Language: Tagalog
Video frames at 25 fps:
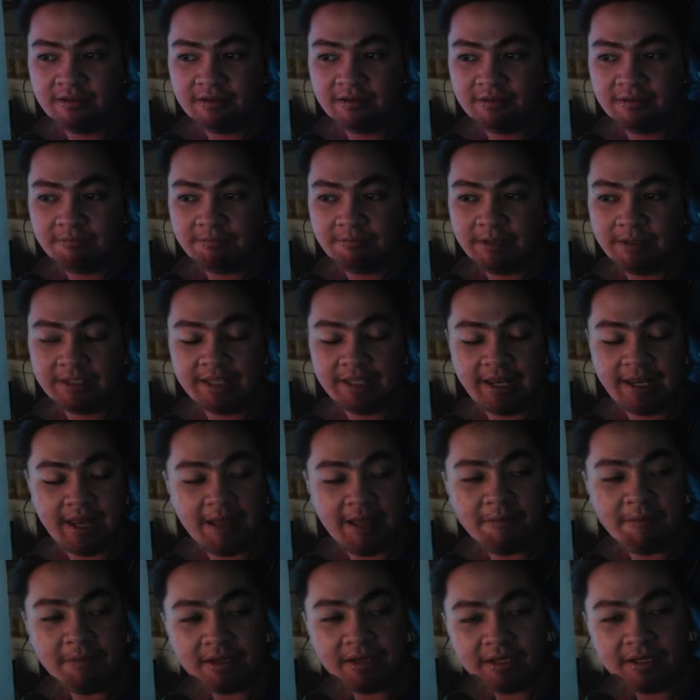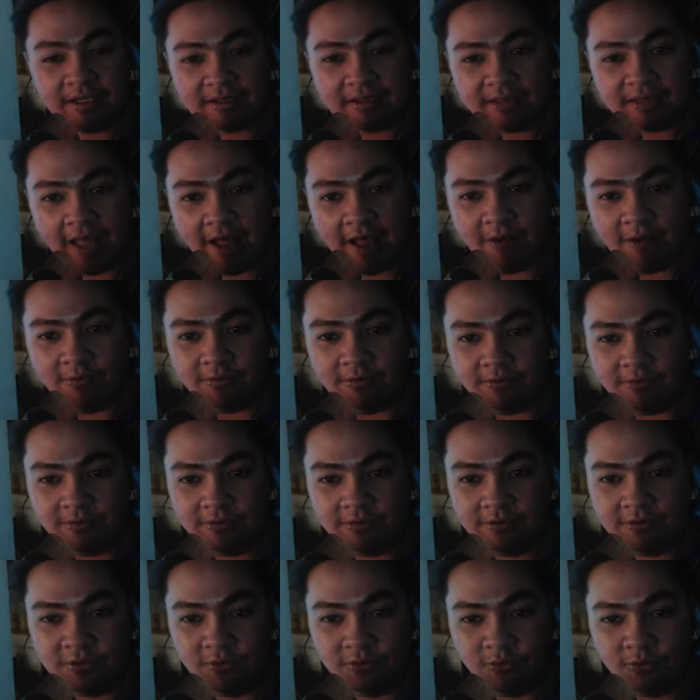pag nalaman ng tao,
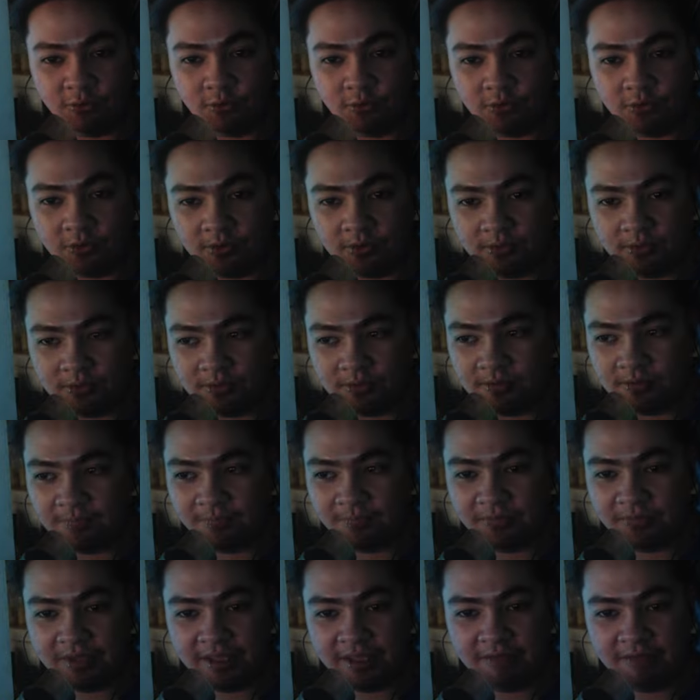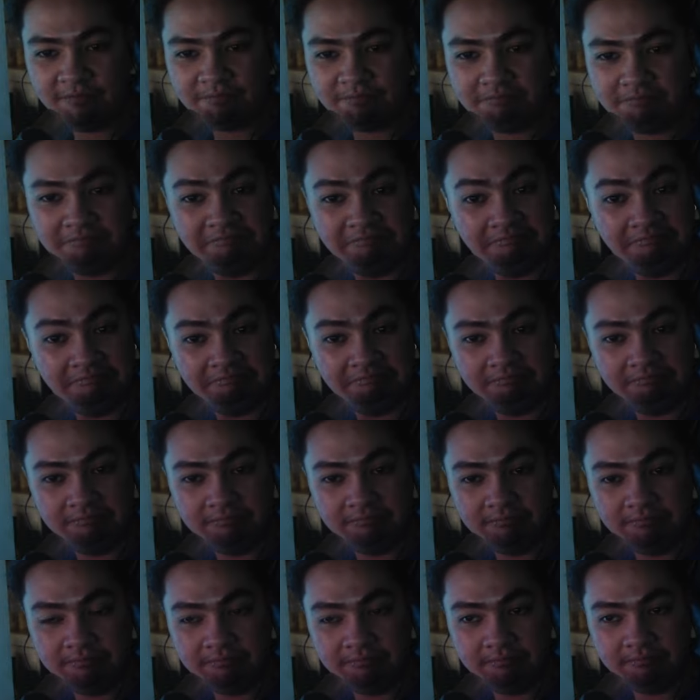yun totoo. Nev
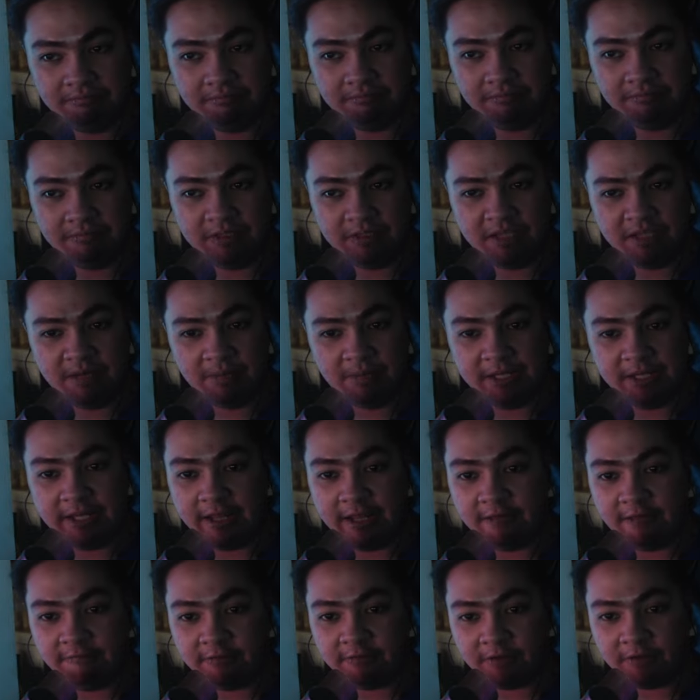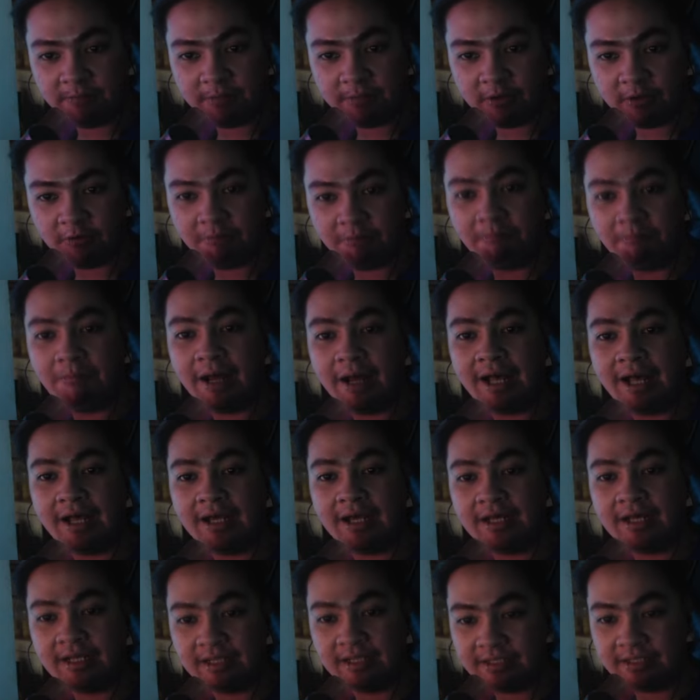hindi naman never, pero
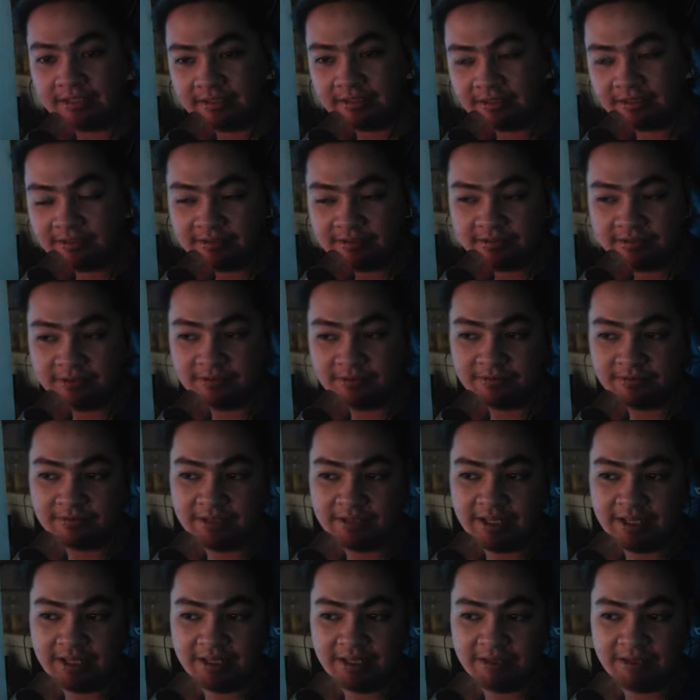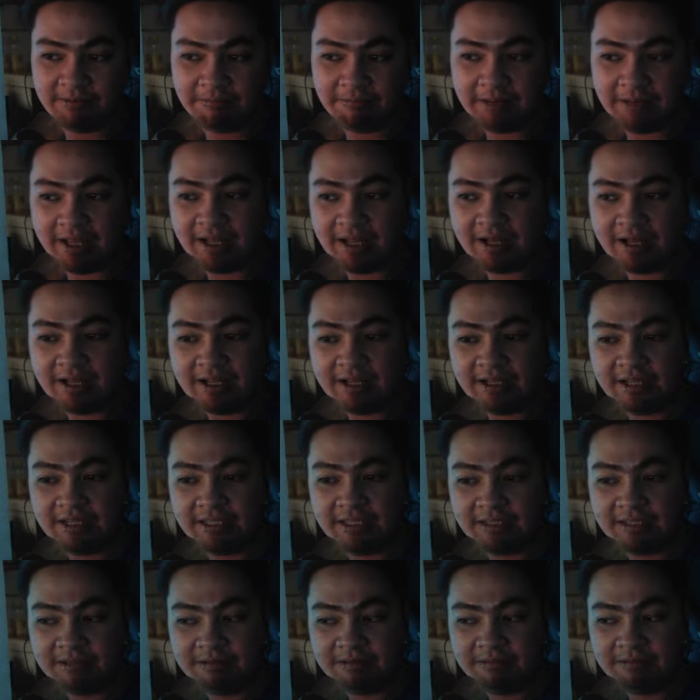baka, no? Baka
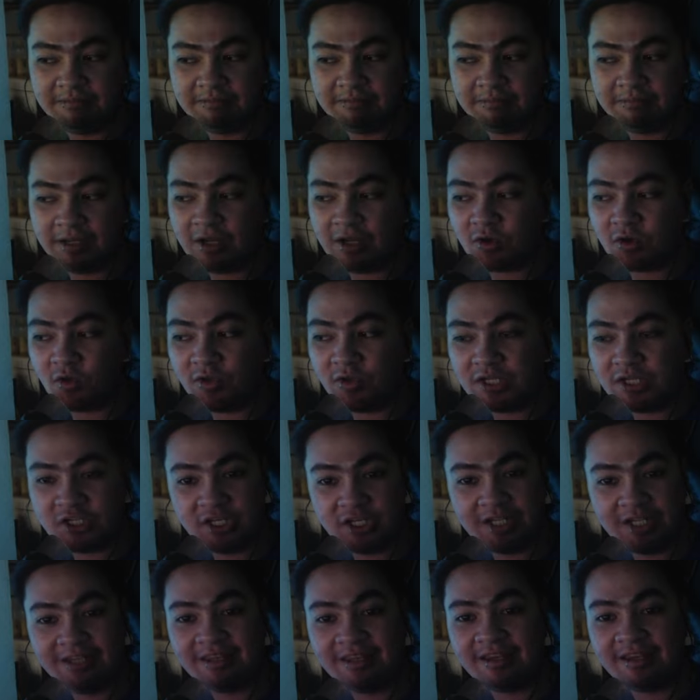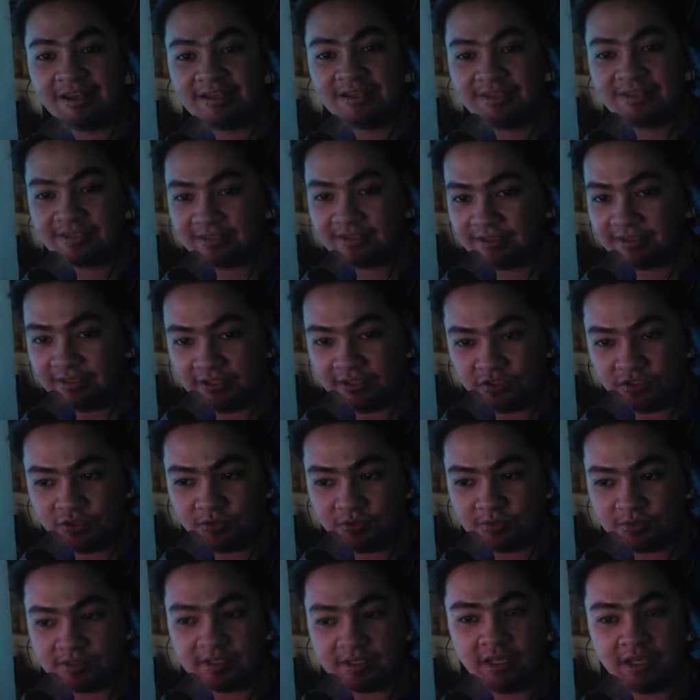magkaroon na siya ng trust
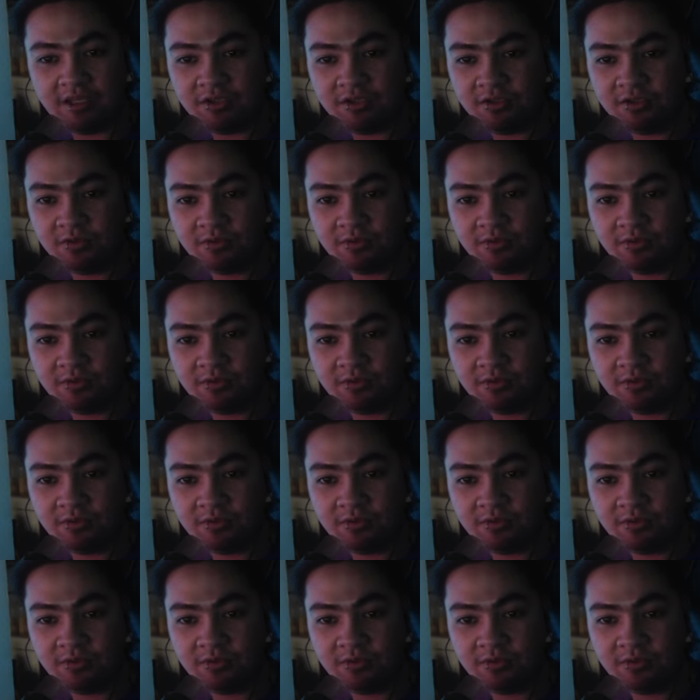issues sa inyo.